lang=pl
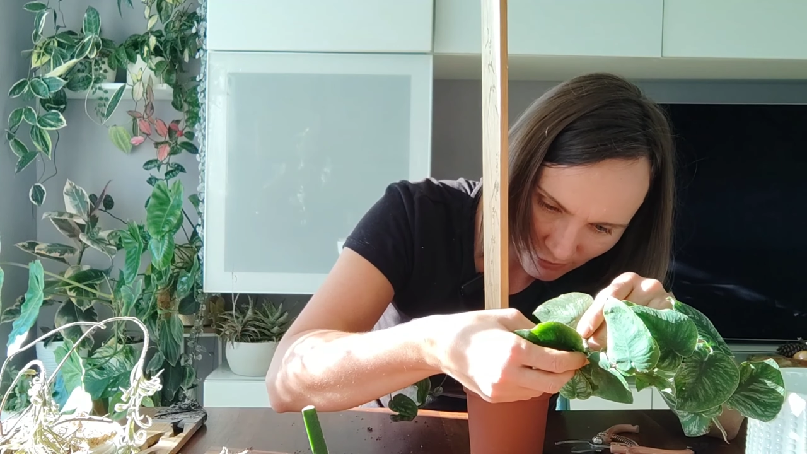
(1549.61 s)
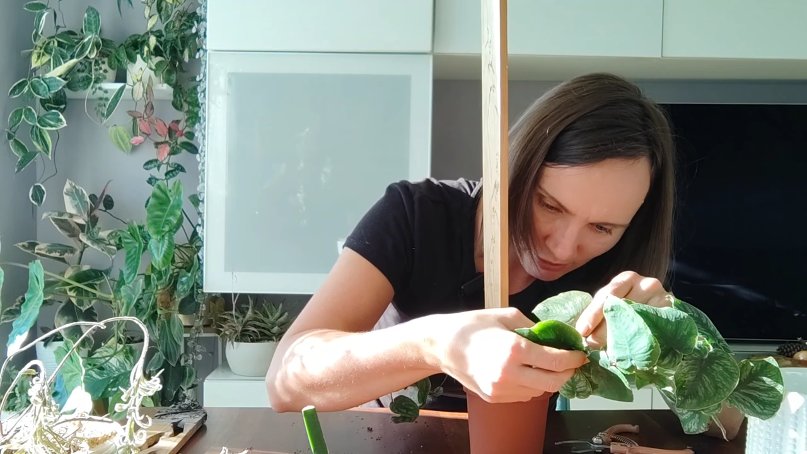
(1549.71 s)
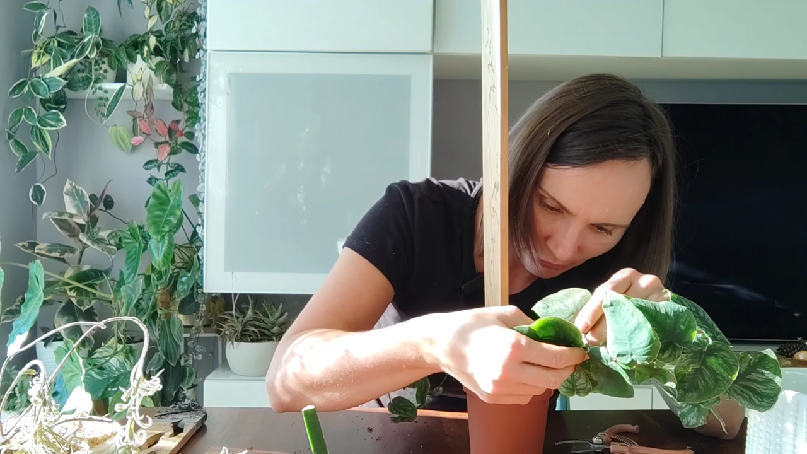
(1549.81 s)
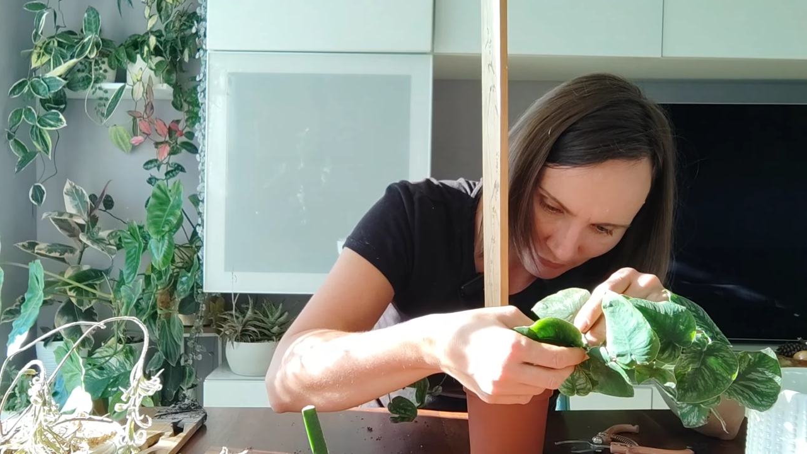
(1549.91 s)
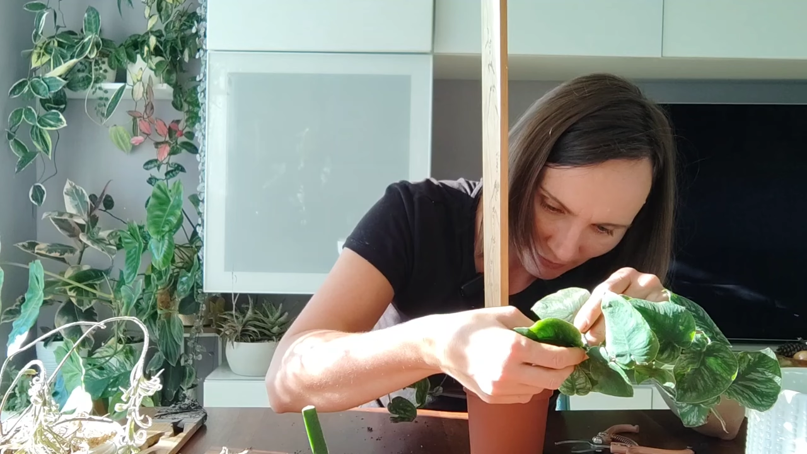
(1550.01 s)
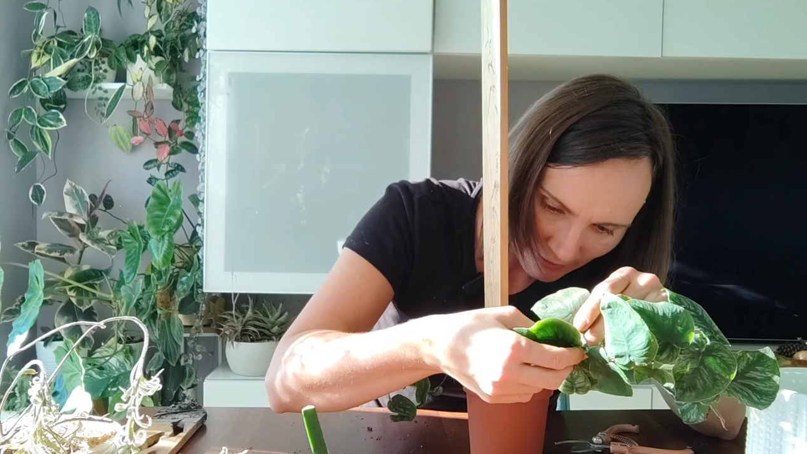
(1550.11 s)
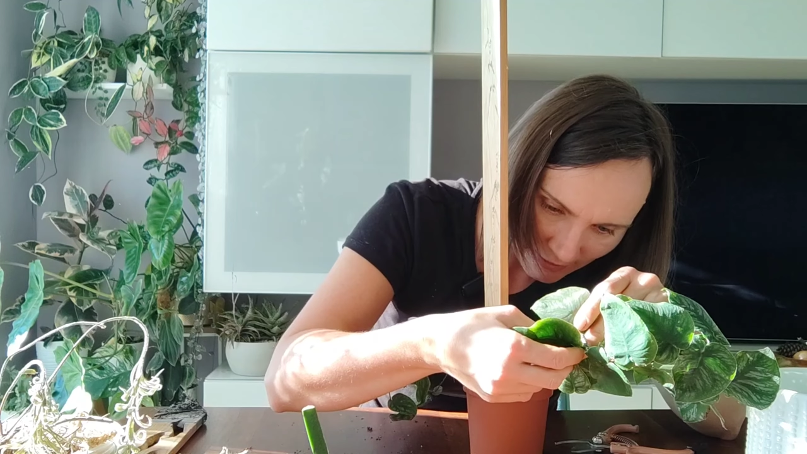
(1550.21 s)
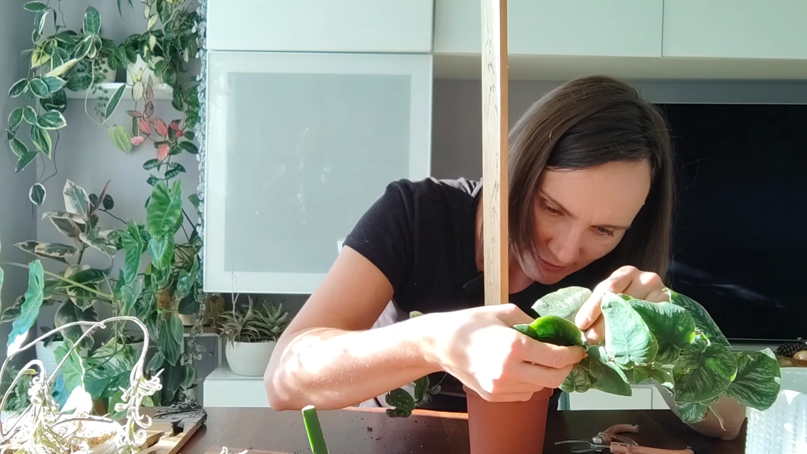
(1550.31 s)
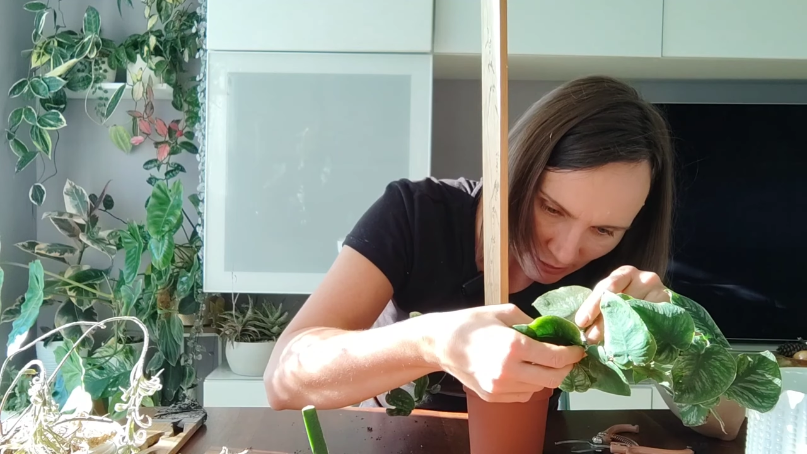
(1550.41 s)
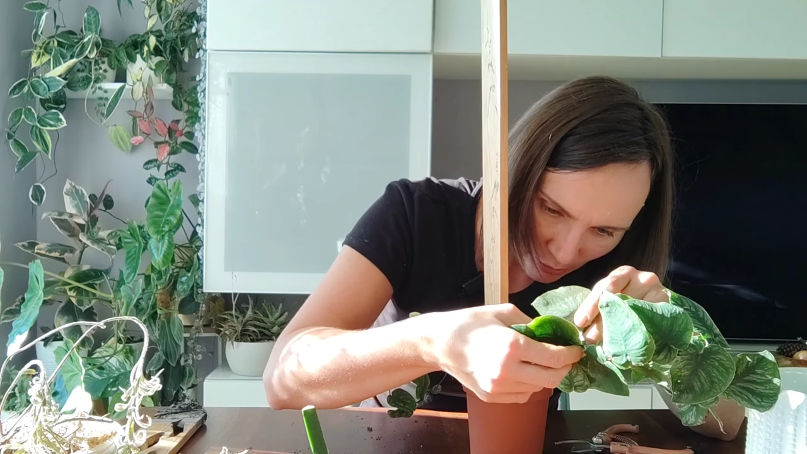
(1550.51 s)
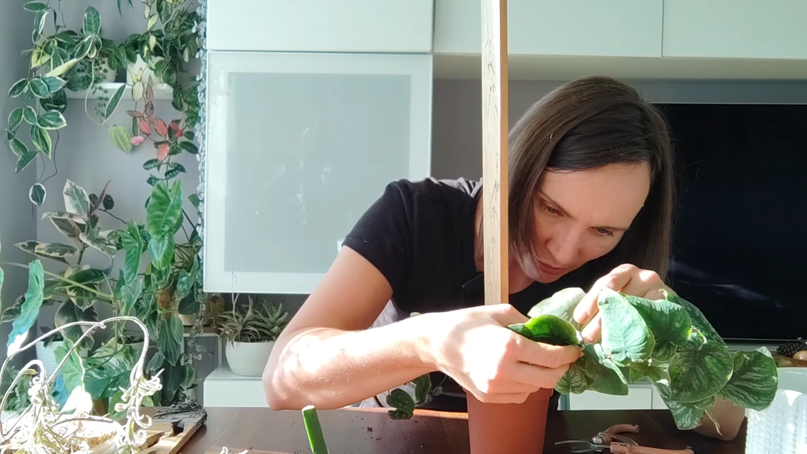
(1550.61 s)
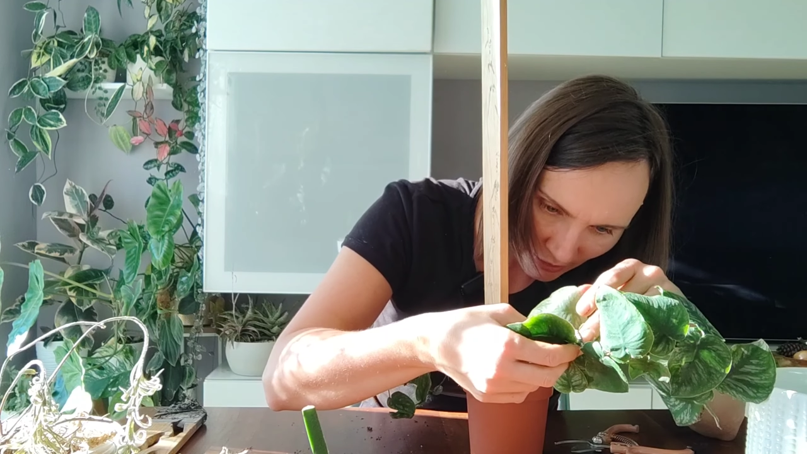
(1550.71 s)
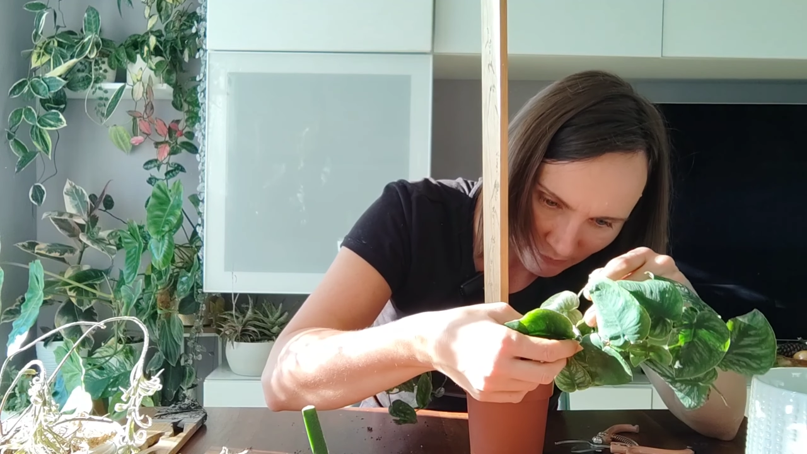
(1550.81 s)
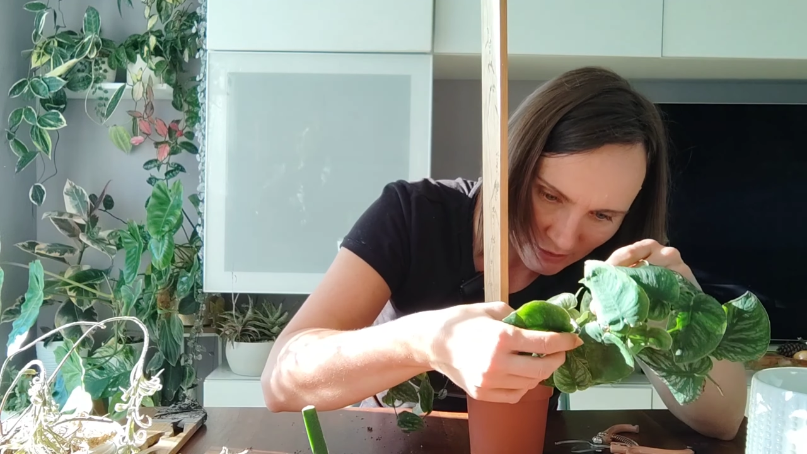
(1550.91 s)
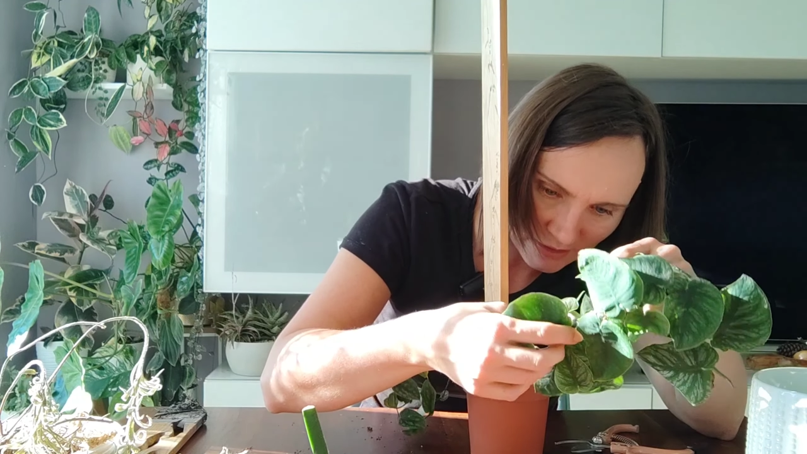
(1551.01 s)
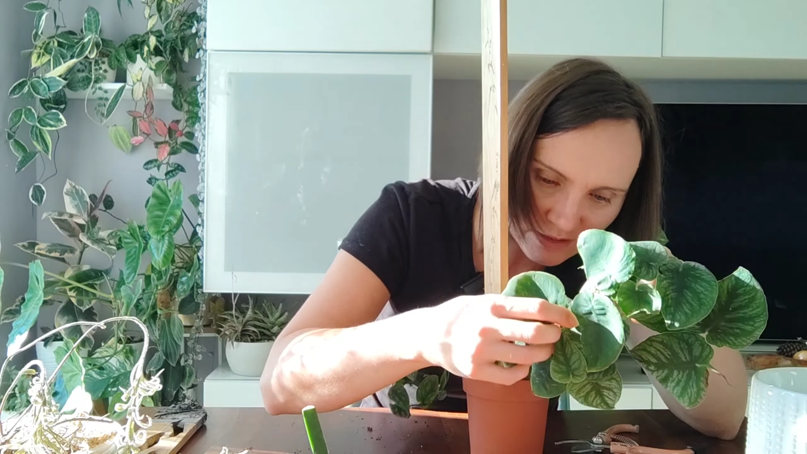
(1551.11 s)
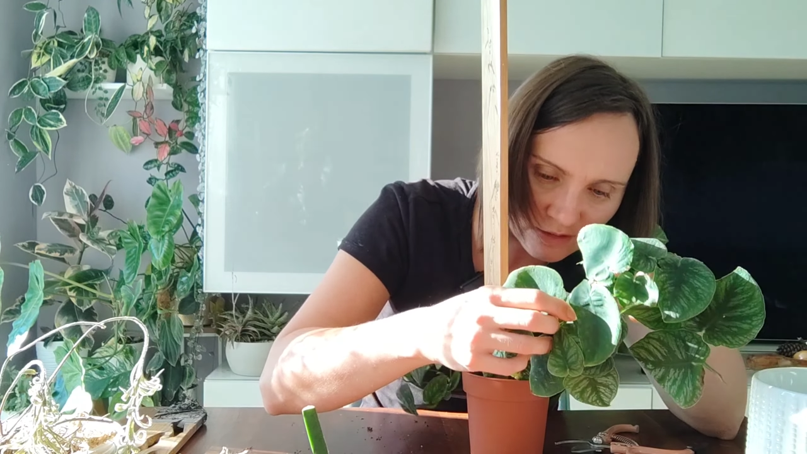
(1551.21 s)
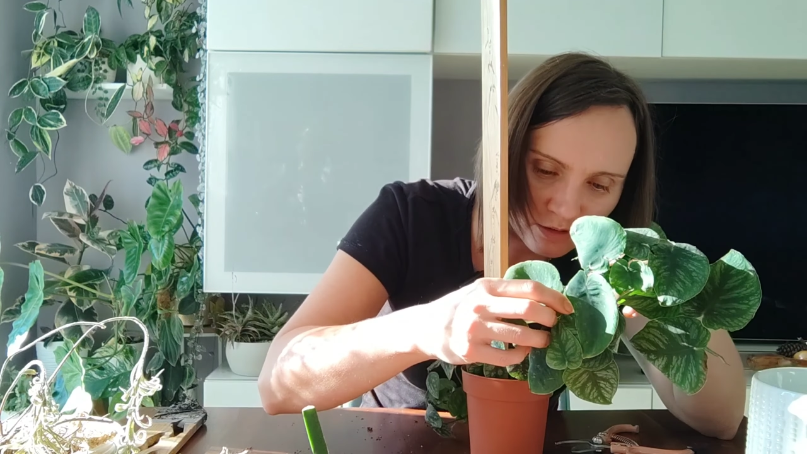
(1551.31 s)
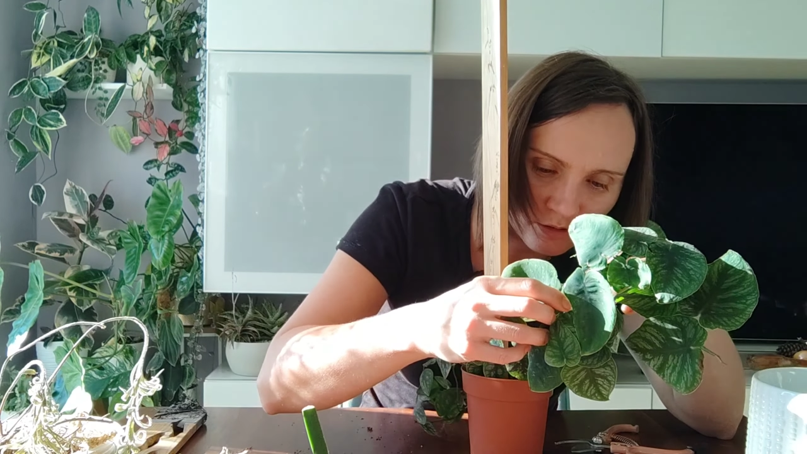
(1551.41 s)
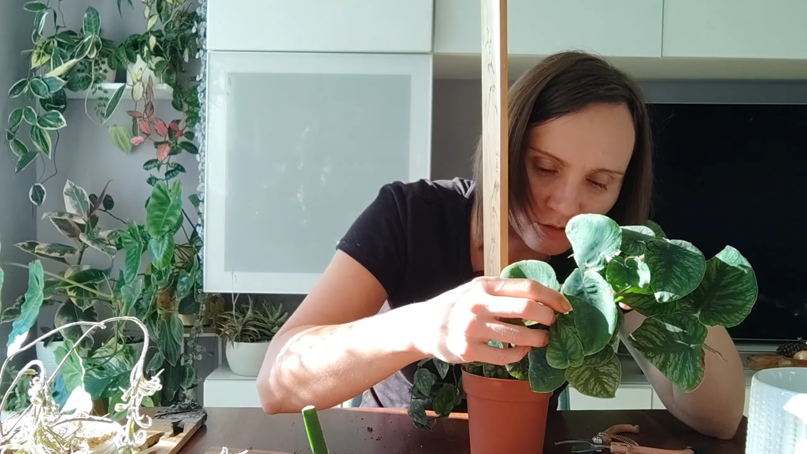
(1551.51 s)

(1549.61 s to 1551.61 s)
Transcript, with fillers: wygląda. Ok, więc